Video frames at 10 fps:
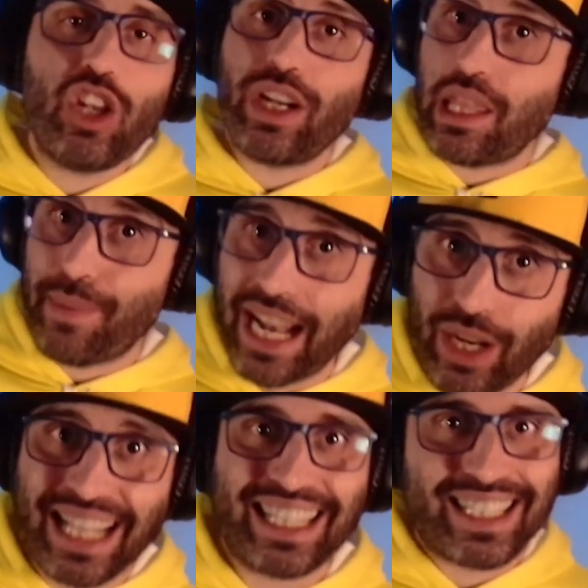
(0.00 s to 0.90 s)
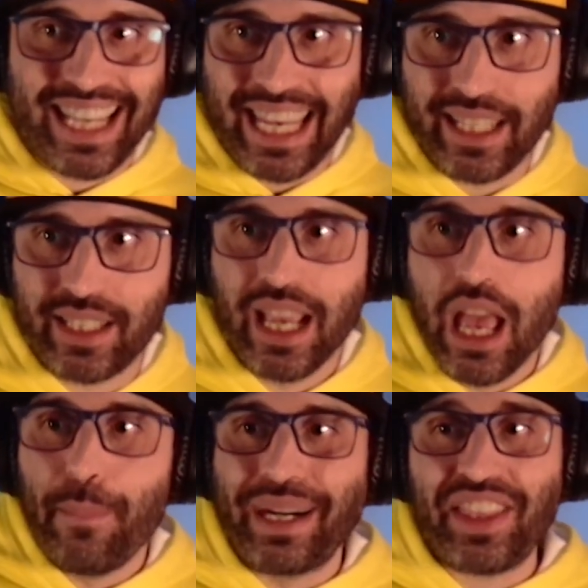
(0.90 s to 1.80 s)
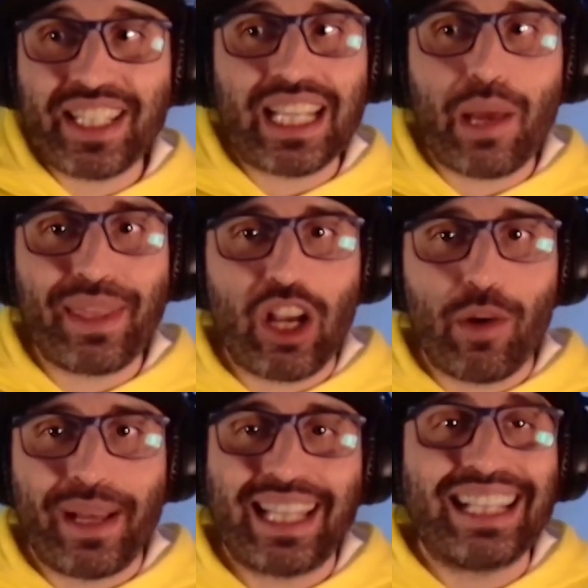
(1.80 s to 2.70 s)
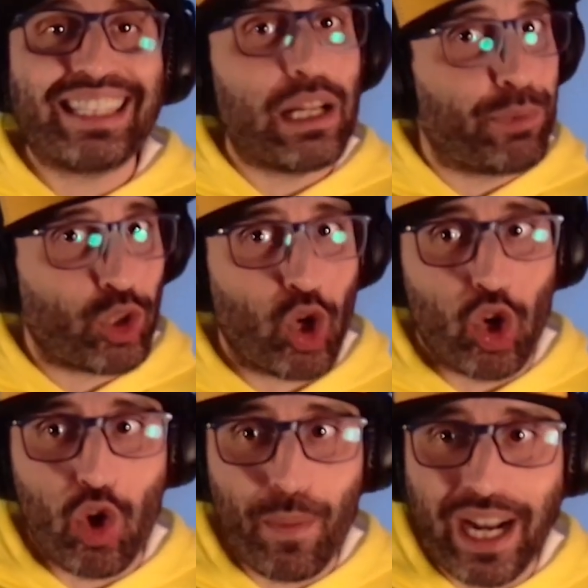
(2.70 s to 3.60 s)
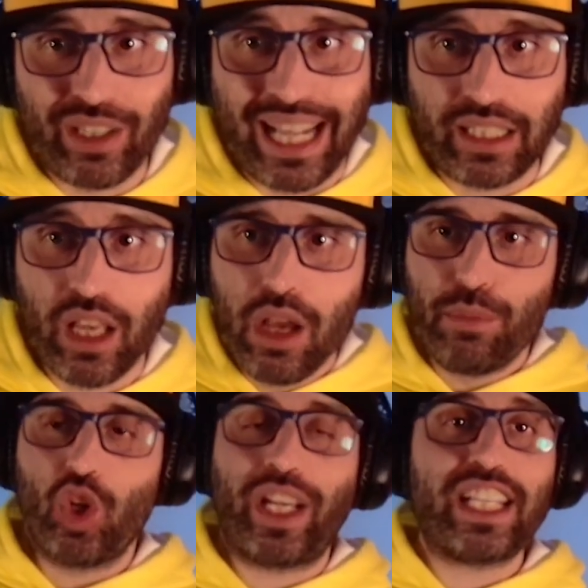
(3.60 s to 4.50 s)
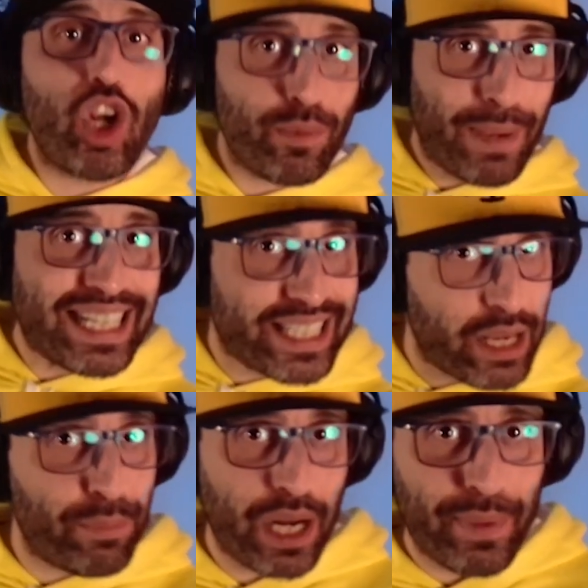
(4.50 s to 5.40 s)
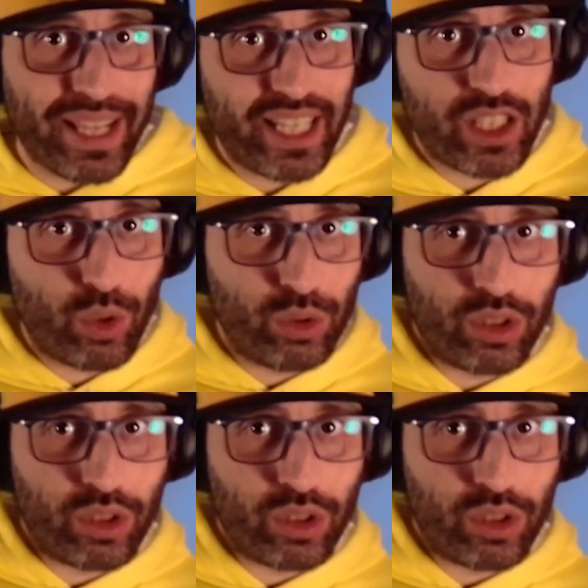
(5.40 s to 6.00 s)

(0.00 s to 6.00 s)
y en el lore de Valorant, Sage parece ser la vicecomandante del protocolo Valorant, por lo que es normal siempre verles